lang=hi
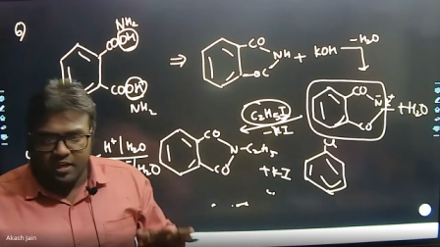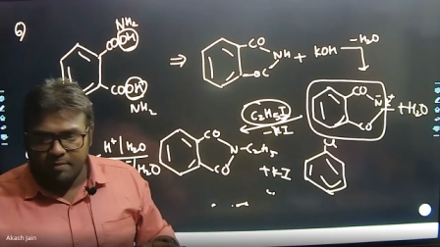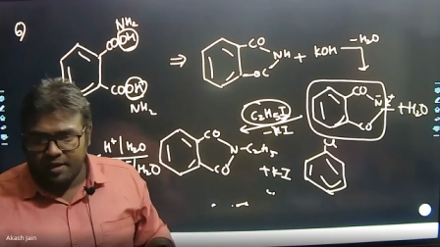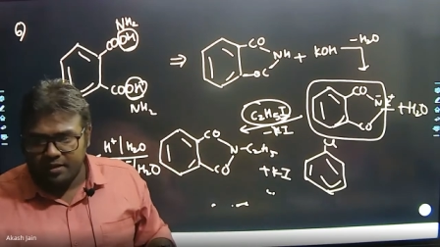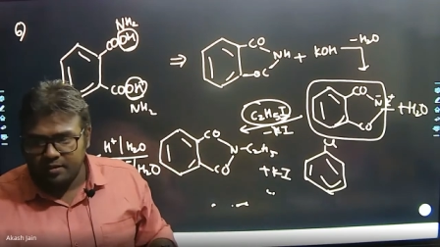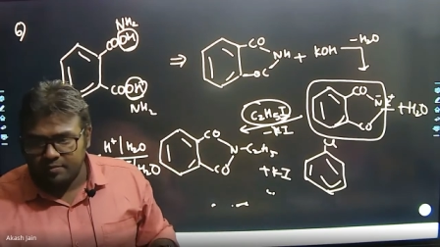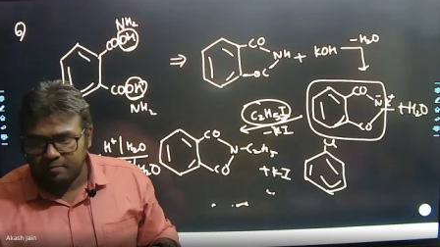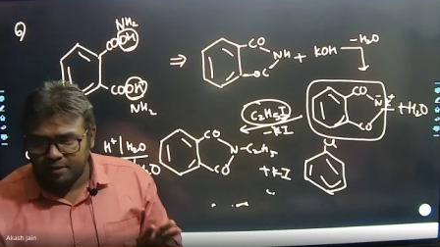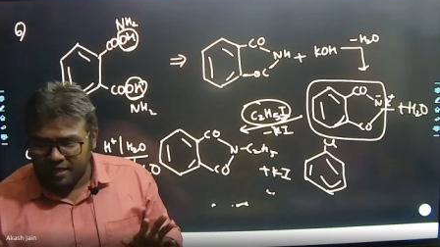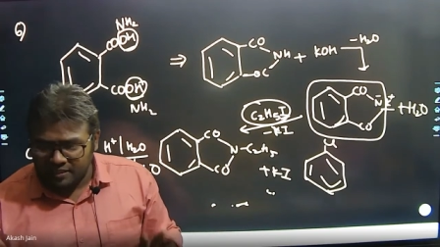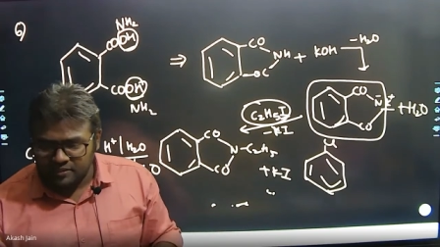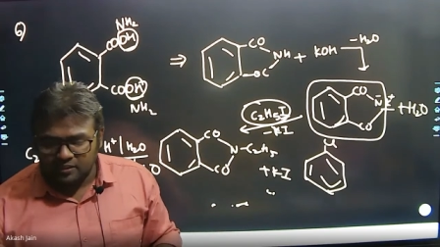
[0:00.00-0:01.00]
अमाइन
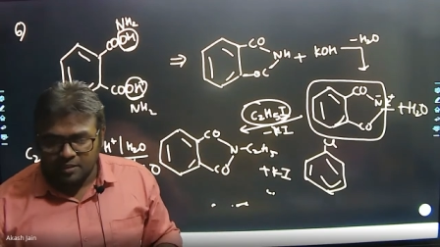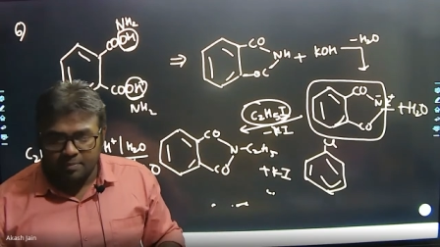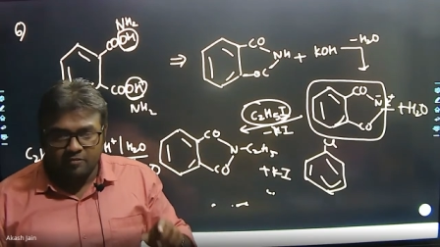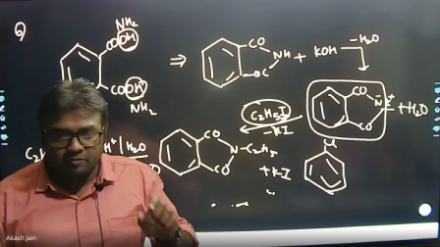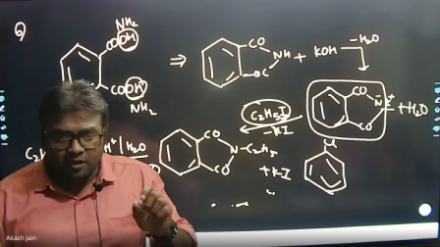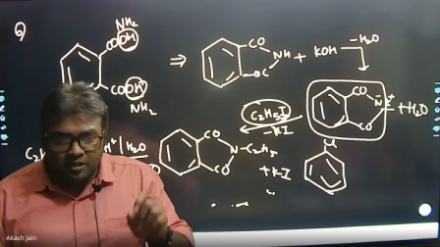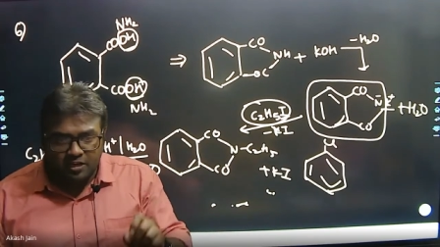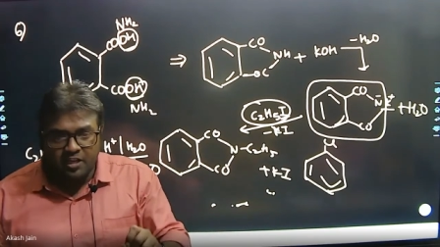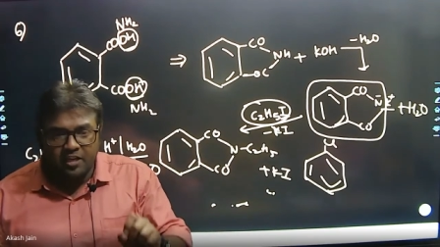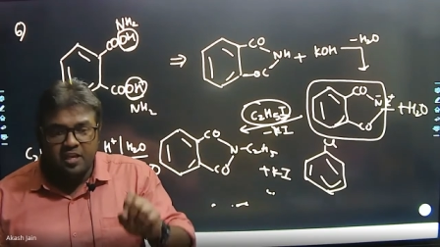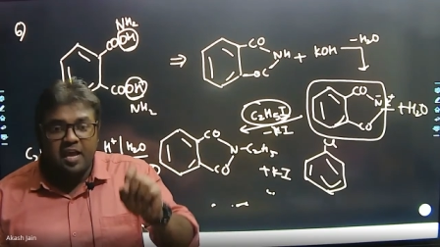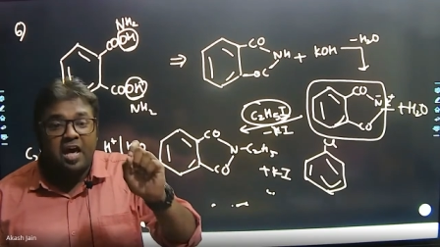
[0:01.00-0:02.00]
बना सकते हैं बट वन
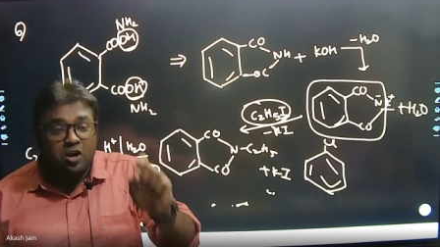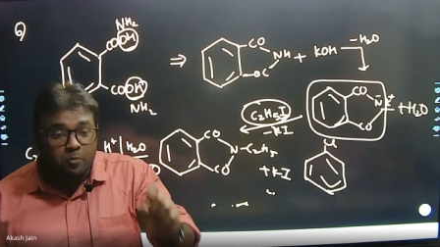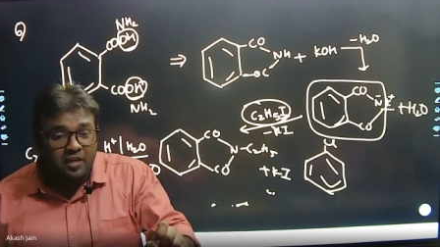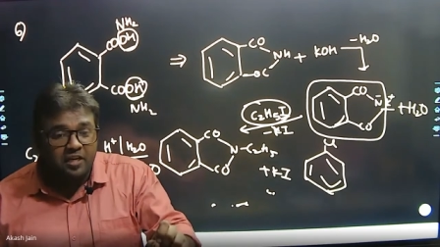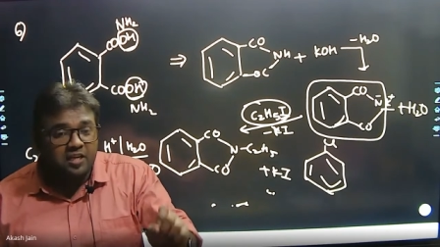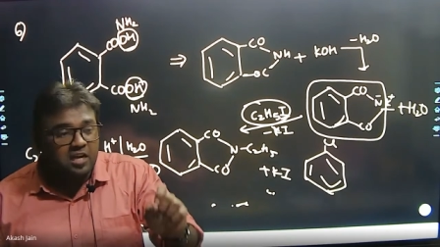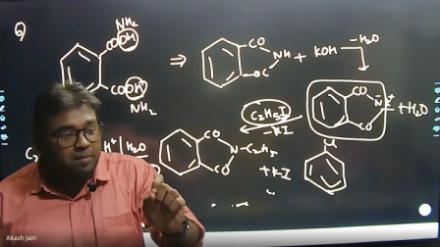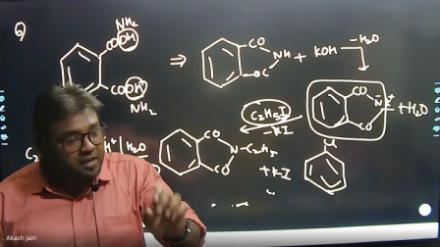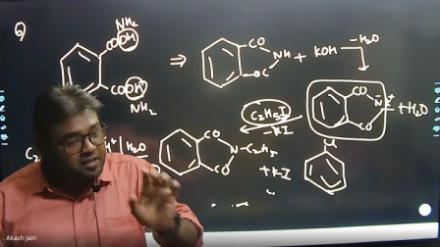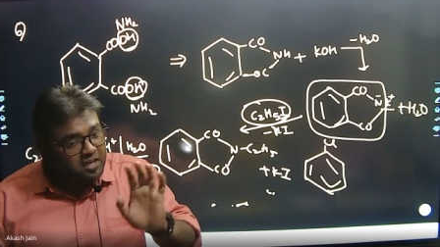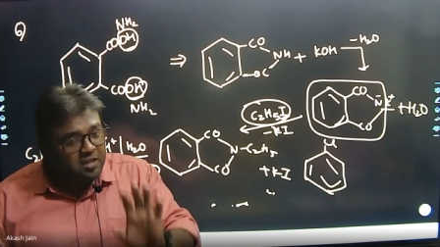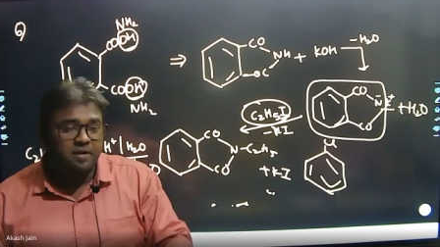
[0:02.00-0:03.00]
डिग्री एरोमेटिक अमाइन
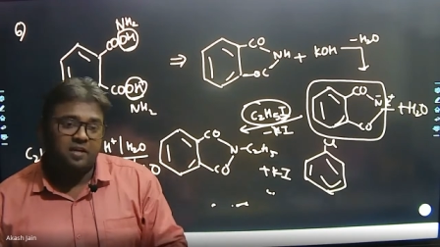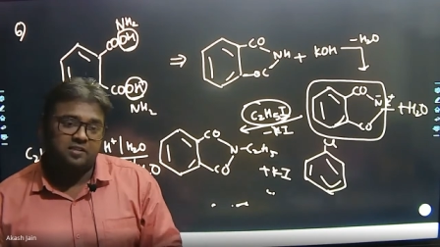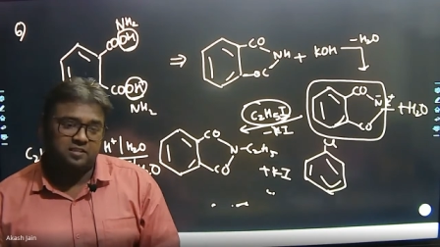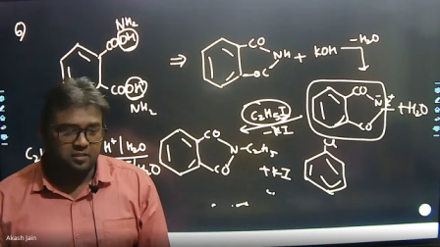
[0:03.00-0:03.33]
नहीं बना सकते